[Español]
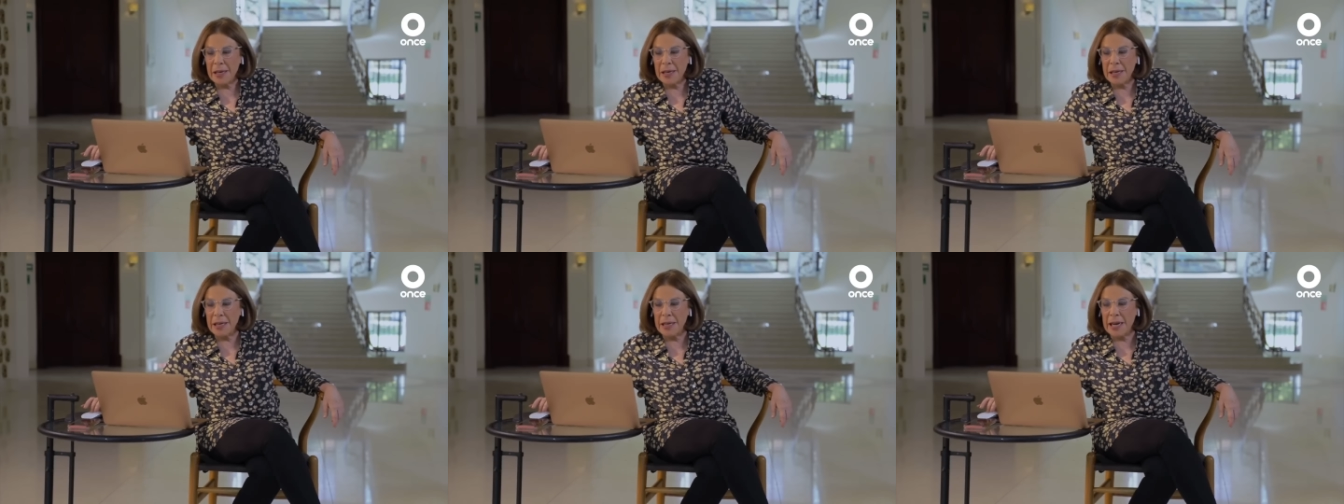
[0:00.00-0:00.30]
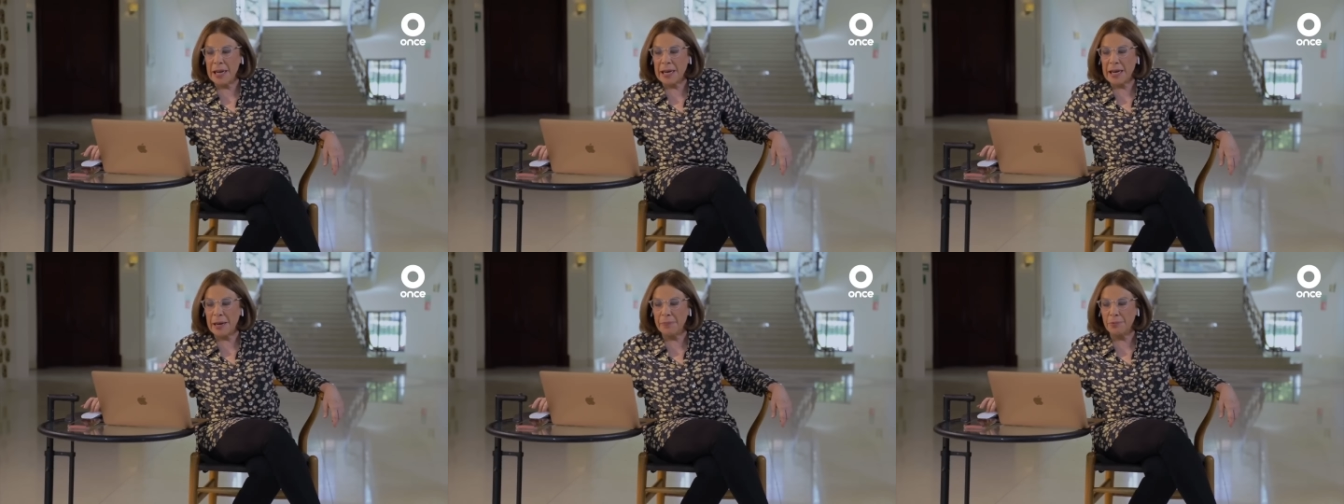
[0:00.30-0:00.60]
y
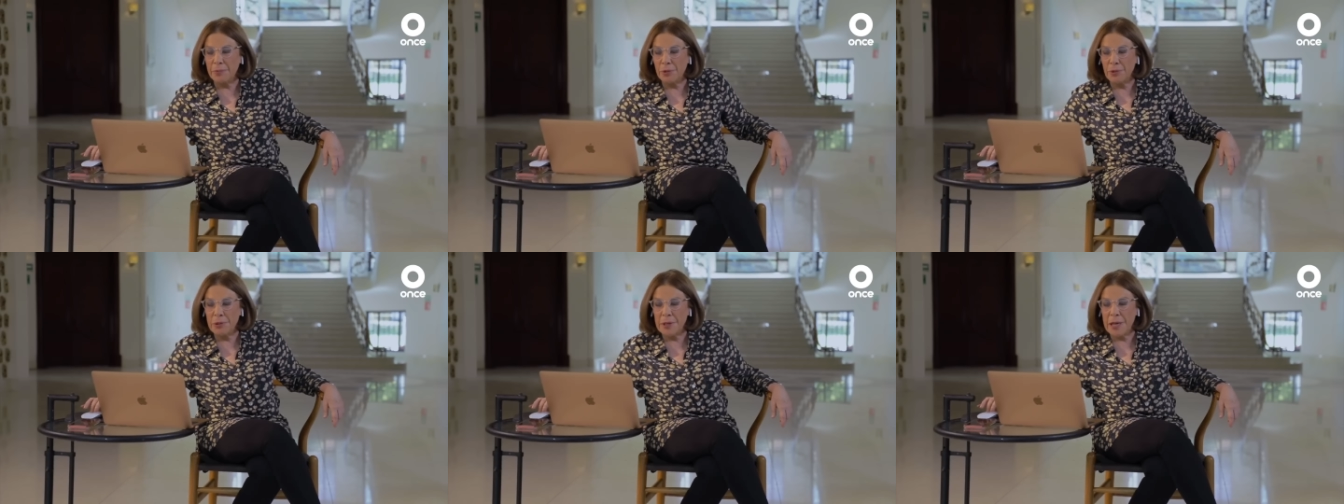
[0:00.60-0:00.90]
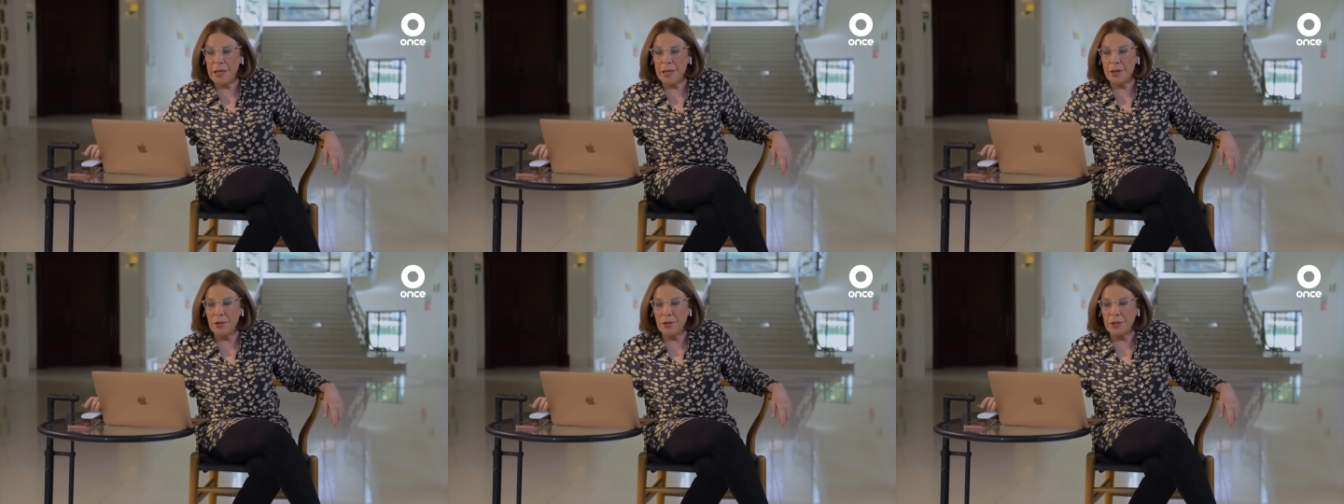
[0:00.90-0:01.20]
la captura
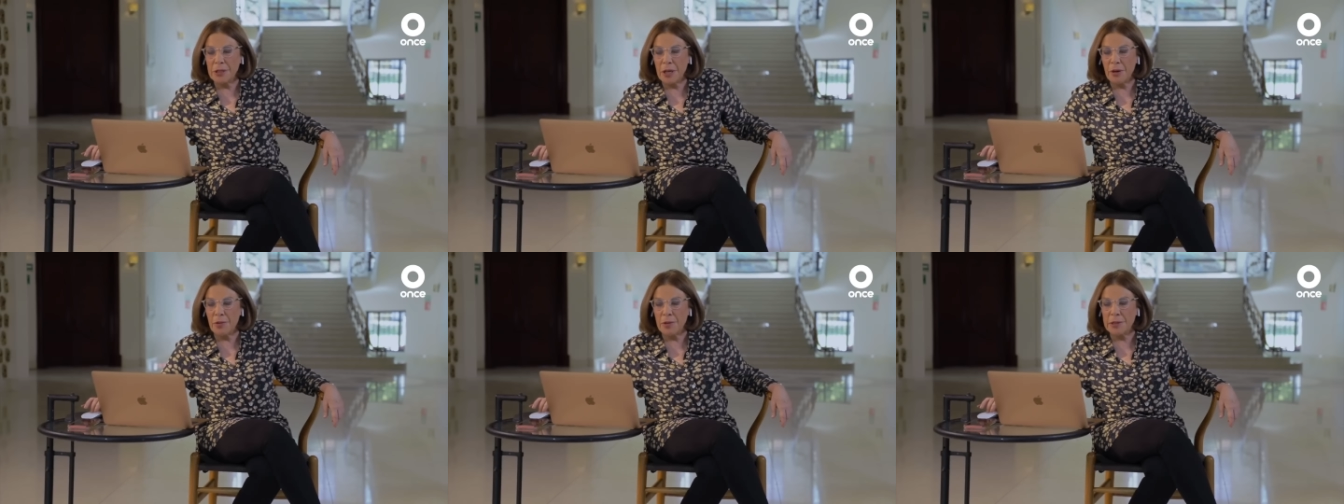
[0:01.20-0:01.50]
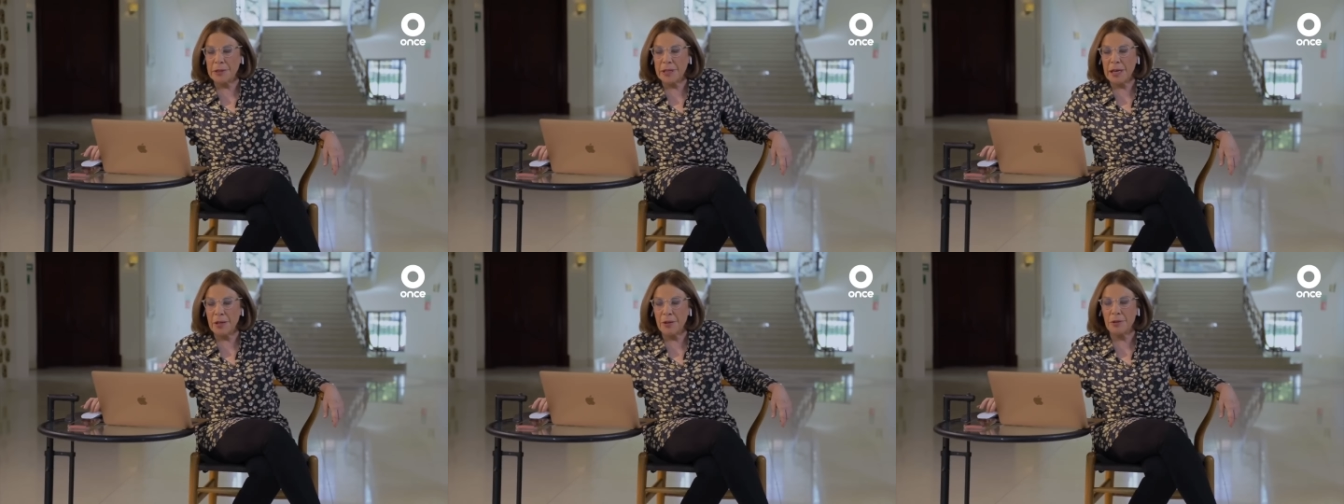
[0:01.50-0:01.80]
de dos
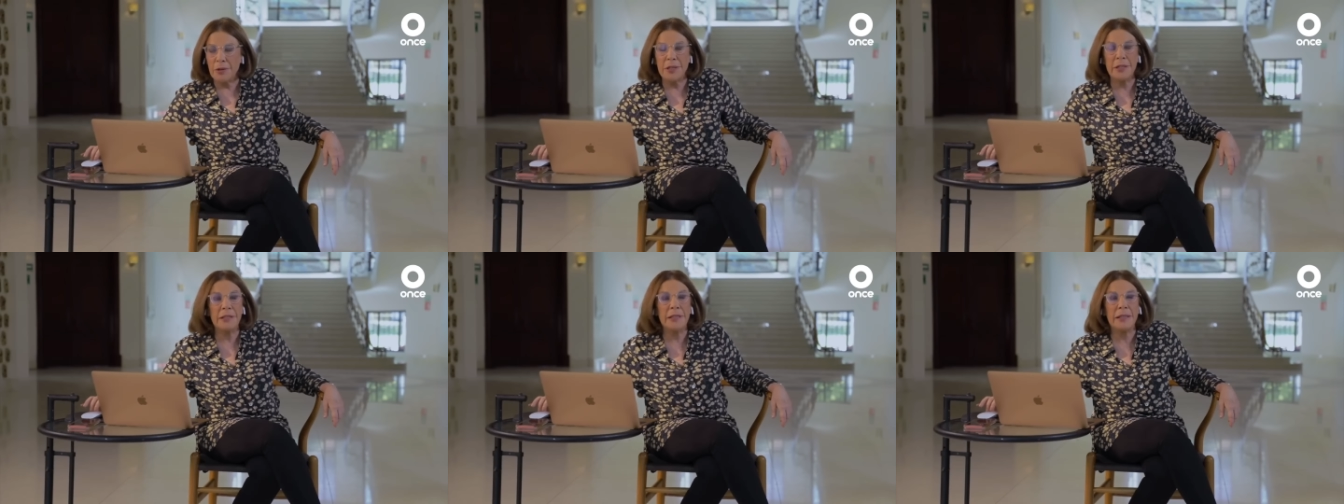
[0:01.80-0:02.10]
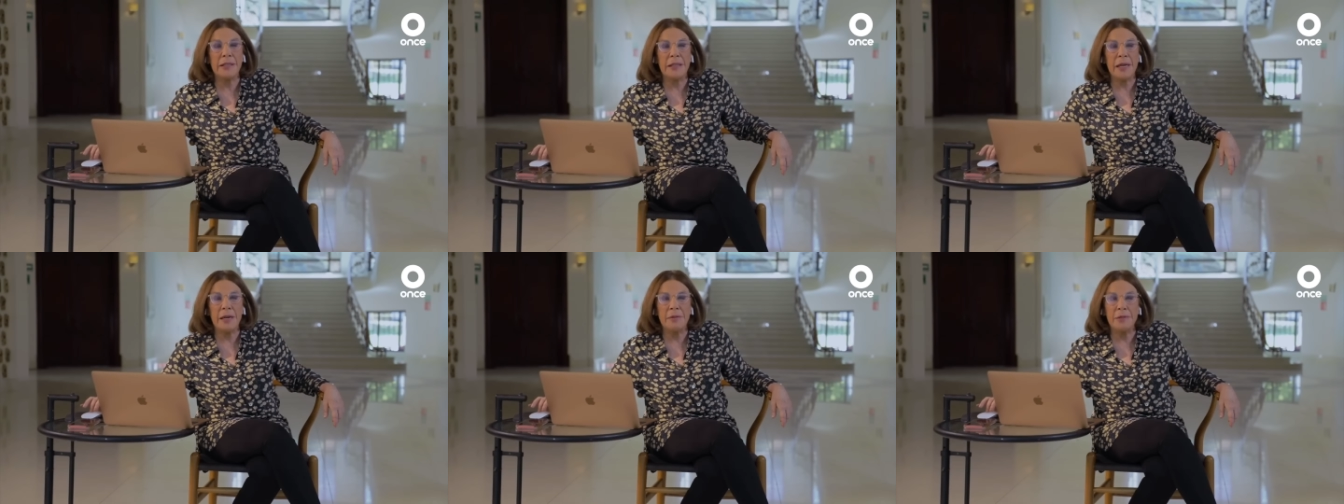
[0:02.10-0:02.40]
secuestradores
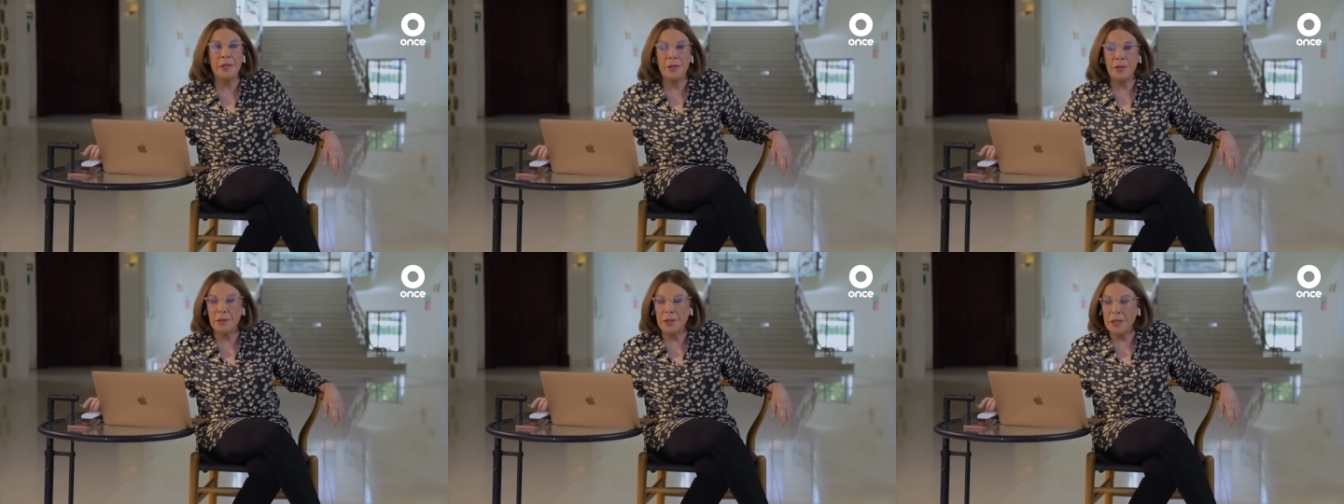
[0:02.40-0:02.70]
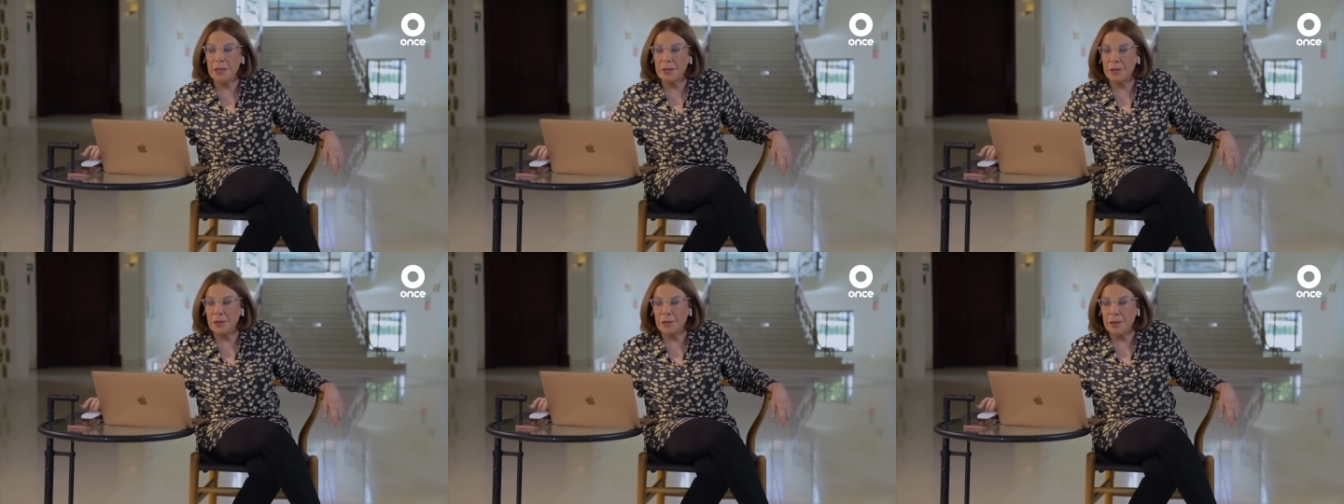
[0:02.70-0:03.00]
en televisión
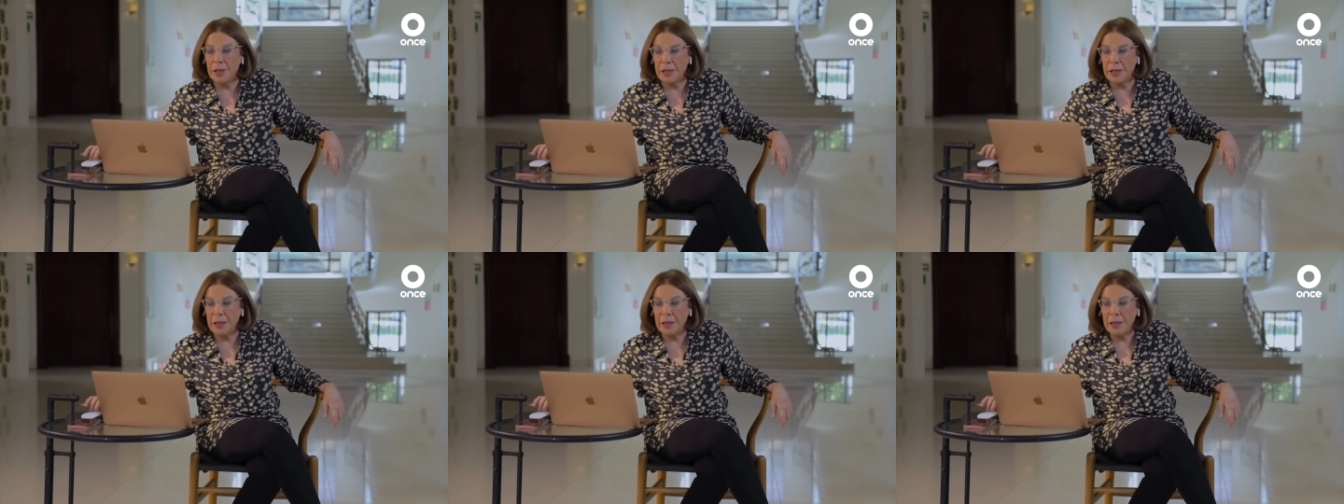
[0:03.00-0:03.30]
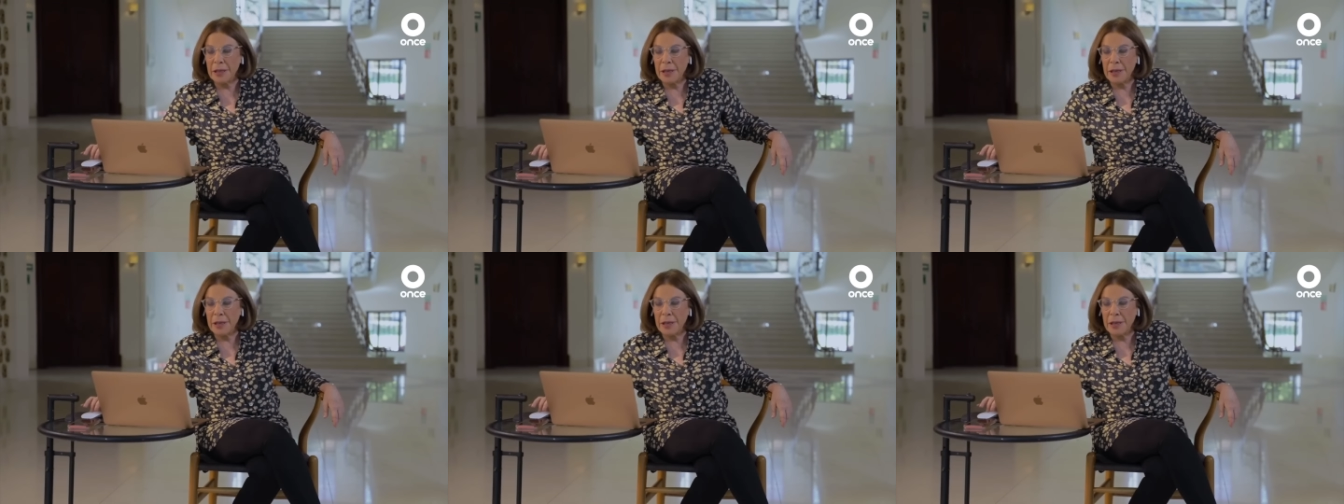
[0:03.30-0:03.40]
nacional.